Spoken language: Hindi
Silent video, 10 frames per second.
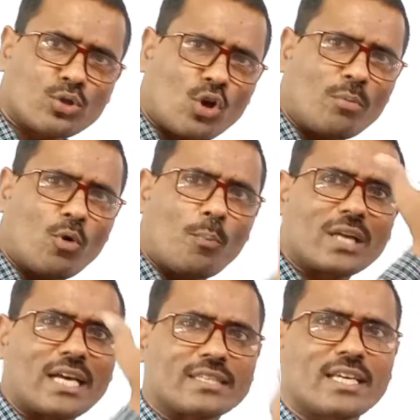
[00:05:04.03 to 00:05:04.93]
जो जो हम
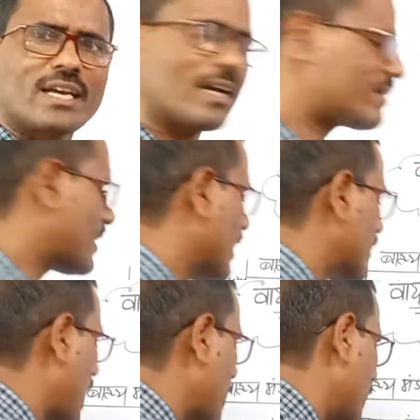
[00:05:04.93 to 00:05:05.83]
ऊपर जाते हैं घटता
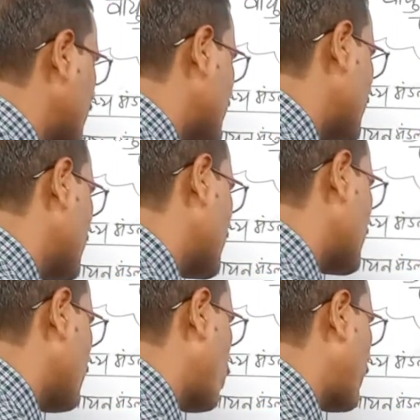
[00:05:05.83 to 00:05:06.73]
है तापमान जैसे
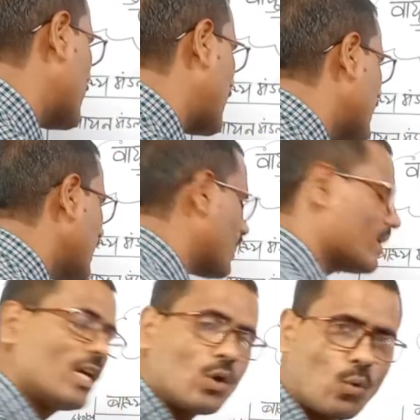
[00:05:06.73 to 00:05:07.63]
जैसे हम ऊपर जाते हैं
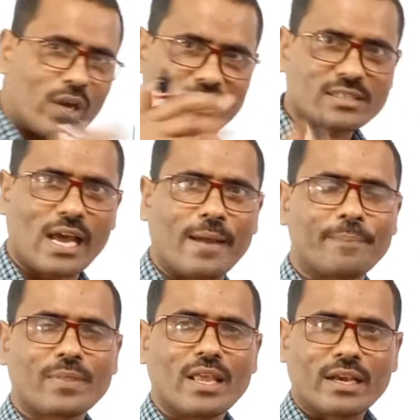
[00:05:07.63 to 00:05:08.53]
ना वो घटता
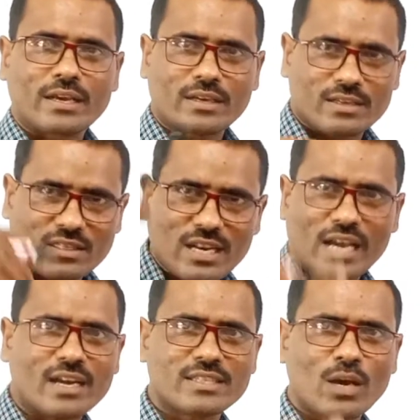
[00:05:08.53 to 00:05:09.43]
है
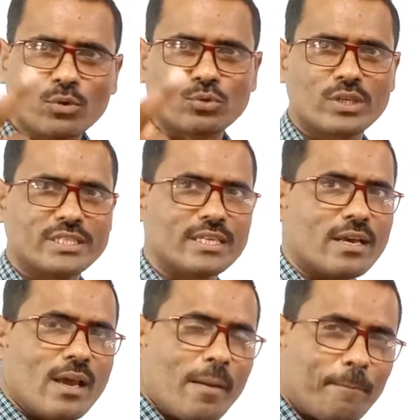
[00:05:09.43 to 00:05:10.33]
कितना घटता है वो सुन
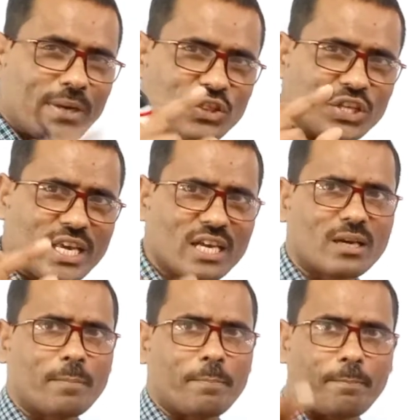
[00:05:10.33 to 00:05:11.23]
लीजिए
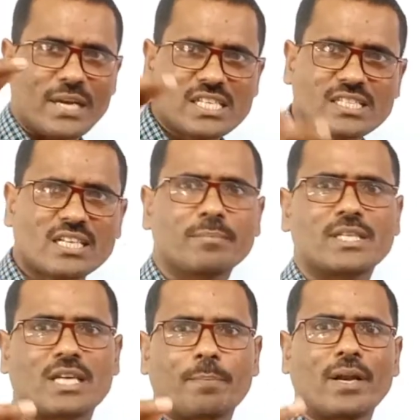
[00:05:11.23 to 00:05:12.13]
प्रत्येक पैंसठ
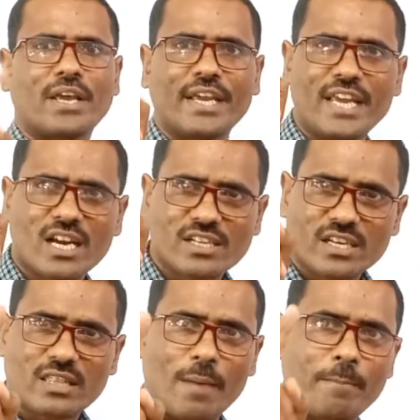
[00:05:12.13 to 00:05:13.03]
मीटर पर एक डिग्री